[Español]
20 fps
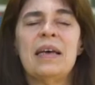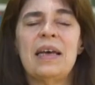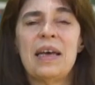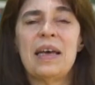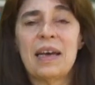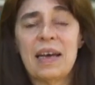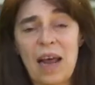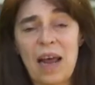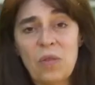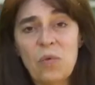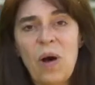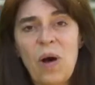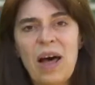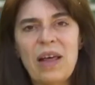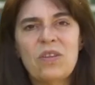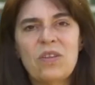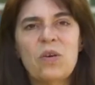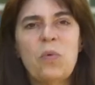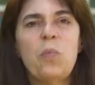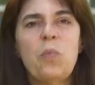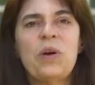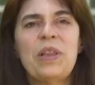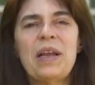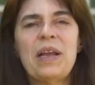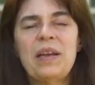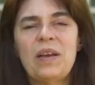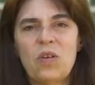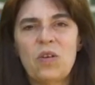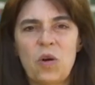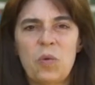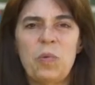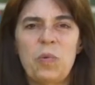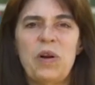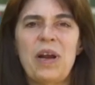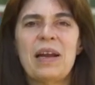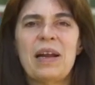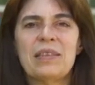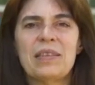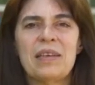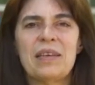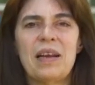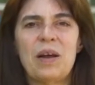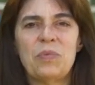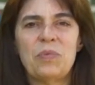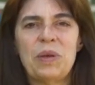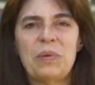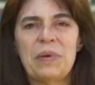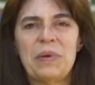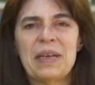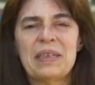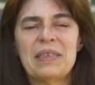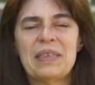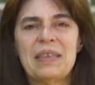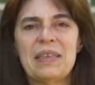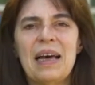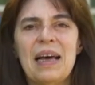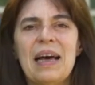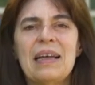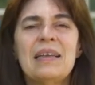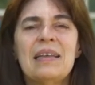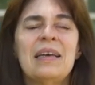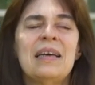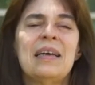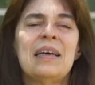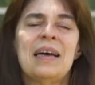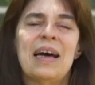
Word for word: graduados puedan incorporarse a la universidad